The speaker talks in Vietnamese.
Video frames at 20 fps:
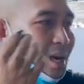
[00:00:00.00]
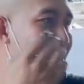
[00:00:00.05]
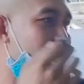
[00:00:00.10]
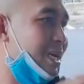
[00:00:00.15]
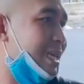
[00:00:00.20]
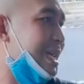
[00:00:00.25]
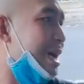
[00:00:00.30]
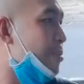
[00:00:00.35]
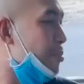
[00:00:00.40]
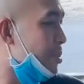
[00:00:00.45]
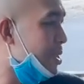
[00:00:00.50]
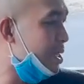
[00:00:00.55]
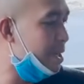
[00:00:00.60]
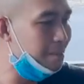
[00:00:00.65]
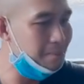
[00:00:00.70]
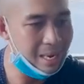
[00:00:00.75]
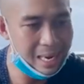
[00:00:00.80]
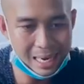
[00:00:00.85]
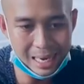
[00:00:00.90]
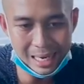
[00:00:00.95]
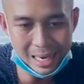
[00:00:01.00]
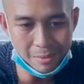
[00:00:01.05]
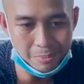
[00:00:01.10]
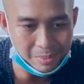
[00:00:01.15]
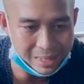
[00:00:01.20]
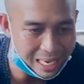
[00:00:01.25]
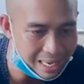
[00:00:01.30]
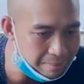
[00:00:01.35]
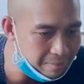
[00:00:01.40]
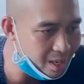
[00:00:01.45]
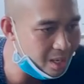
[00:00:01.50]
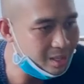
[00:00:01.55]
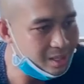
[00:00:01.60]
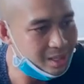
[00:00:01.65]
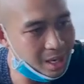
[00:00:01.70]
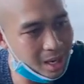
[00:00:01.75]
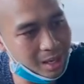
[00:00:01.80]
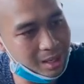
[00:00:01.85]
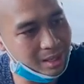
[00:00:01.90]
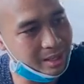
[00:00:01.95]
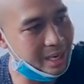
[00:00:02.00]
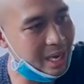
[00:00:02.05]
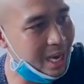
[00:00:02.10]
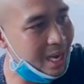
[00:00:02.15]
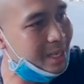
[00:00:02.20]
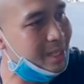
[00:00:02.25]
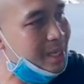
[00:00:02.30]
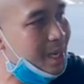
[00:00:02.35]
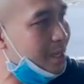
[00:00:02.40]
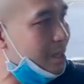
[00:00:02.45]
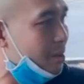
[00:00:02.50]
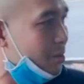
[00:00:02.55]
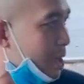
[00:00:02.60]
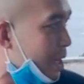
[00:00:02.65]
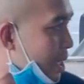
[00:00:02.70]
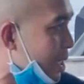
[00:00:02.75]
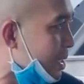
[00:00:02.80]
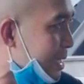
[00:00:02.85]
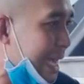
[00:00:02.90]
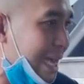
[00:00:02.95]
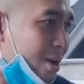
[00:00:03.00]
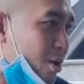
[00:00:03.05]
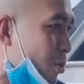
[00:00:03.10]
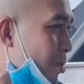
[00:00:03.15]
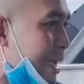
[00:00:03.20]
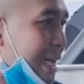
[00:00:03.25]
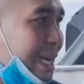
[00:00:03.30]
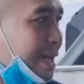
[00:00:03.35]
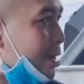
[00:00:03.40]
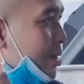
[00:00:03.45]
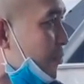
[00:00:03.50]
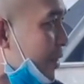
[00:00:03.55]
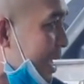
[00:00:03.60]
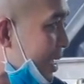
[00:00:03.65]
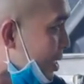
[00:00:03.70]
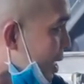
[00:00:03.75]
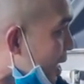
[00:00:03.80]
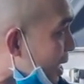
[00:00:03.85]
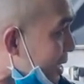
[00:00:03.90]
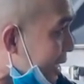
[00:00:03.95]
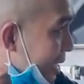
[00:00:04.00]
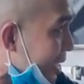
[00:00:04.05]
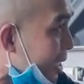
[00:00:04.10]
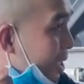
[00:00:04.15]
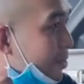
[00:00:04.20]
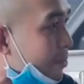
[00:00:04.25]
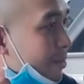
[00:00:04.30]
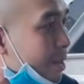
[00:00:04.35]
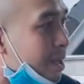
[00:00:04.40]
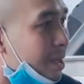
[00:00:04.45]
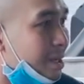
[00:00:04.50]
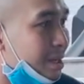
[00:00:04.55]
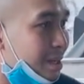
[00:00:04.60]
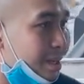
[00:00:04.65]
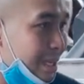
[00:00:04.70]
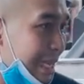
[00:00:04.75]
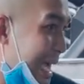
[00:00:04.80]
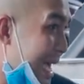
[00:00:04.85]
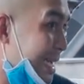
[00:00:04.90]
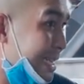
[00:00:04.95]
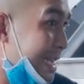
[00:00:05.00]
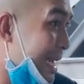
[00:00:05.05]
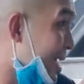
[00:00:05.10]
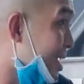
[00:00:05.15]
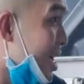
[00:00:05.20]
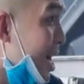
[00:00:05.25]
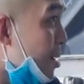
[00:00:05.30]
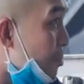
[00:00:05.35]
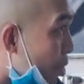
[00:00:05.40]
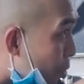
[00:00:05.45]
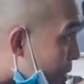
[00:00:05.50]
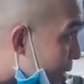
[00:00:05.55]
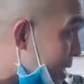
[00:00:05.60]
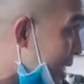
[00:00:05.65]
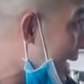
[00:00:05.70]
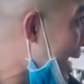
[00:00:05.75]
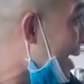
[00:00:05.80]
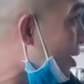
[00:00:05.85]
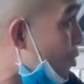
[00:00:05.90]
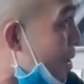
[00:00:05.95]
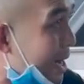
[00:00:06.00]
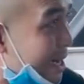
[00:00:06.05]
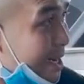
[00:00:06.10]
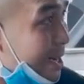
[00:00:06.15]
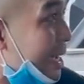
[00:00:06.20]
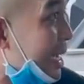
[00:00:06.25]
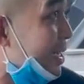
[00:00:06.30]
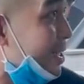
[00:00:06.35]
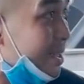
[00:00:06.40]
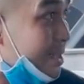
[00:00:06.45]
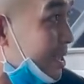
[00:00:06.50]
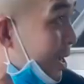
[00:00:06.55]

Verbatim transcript: sơn cái lóc bây giờ má lóc tay mới sơn rồi để chân đồ lên nó chạy còn cái này là cứ phan phí tại vì anh đã có một cái xe của anh để anh đi